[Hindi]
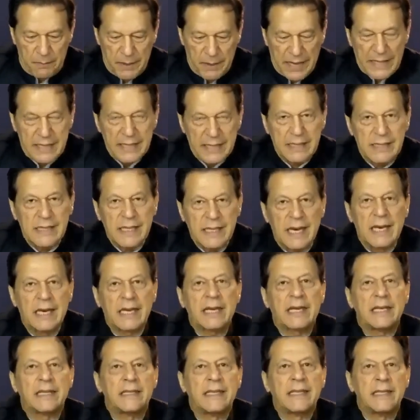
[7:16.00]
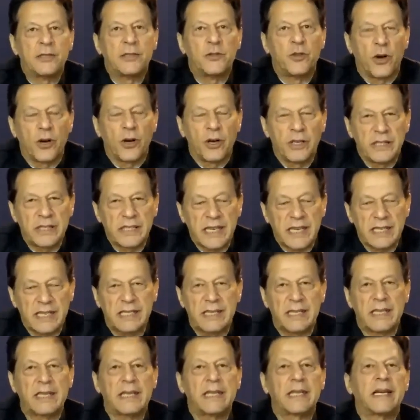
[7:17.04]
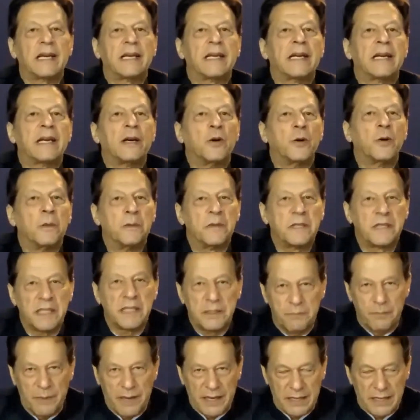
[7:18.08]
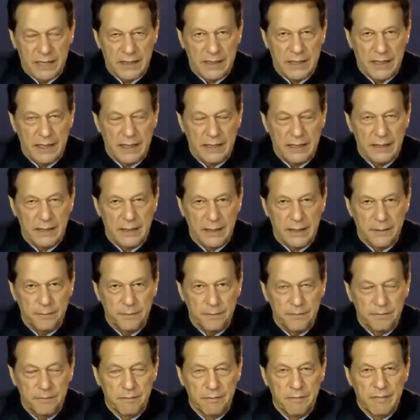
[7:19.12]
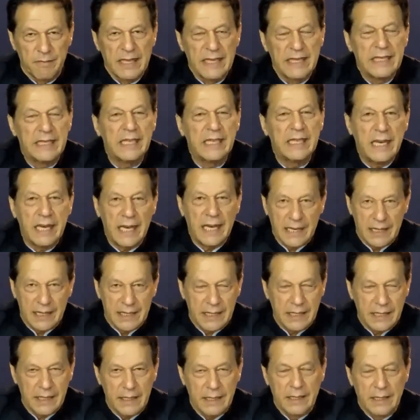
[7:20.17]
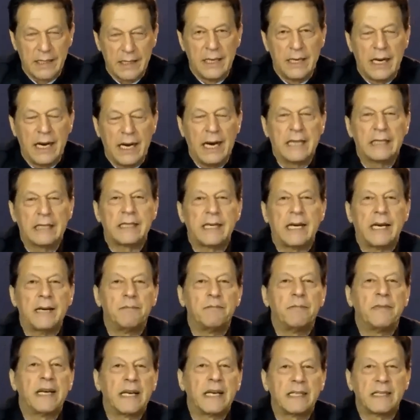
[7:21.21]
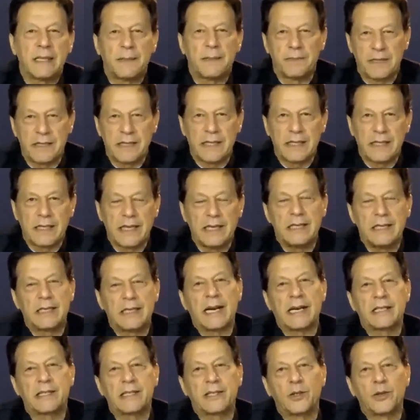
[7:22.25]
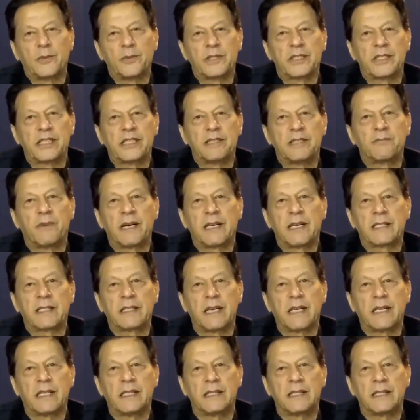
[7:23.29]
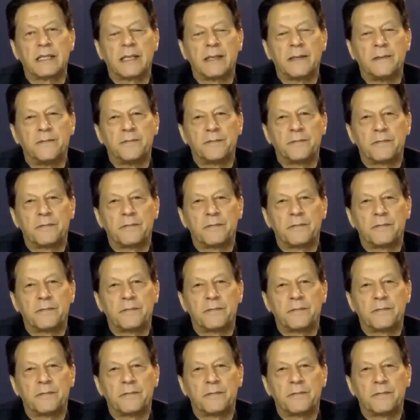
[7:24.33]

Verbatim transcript: पाकिस्तान के अंदर डॉलर्स कैसे लेके आने हैं ओवरसीज पाकिस्तानी से ये है कि अच्छा अब मेरा सबसे ज़्यादा इंट्रैक्शन ओवरसीज पाकिस्तानी से